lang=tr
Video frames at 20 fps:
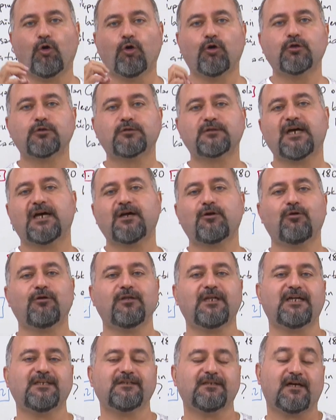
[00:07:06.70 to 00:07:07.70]
ortak
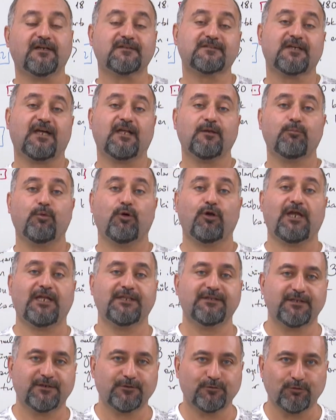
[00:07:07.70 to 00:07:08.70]
olan asal
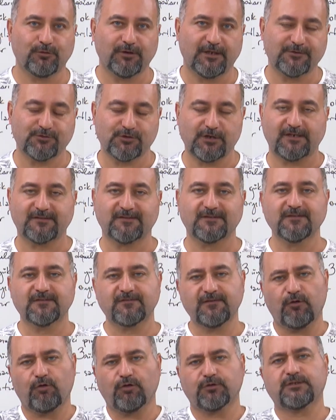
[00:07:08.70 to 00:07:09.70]
bölenleri
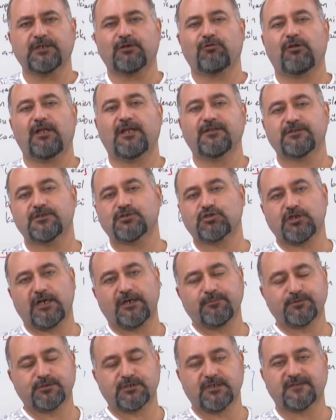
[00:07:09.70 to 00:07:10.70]
kullanacaksınız ve ortak olanları
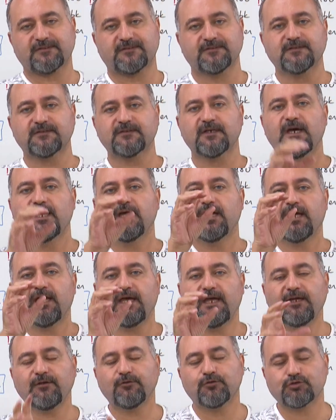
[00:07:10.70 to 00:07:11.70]
çarpacaksınız.
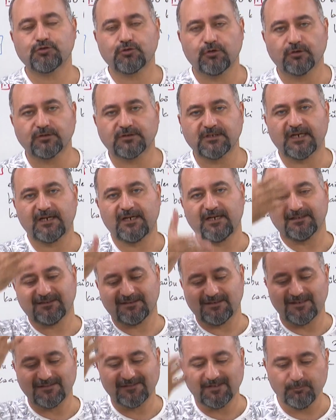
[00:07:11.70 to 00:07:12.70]
En küçük ortak
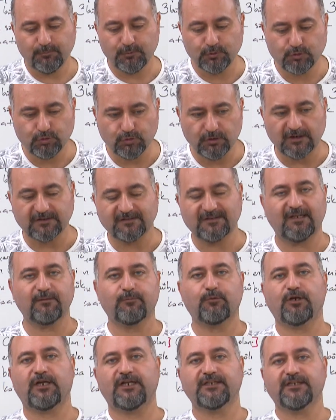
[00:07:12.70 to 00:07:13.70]
katta ise bütün
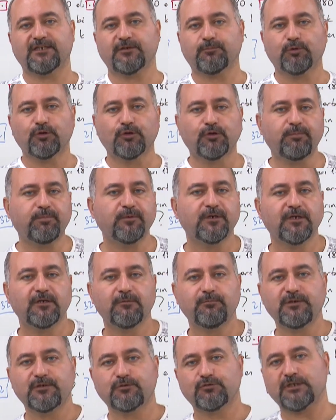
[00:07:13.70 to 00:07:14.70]
asal bölenleri bulup
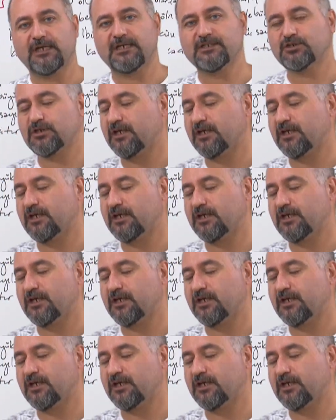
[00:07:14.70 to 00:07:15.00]
bir güzel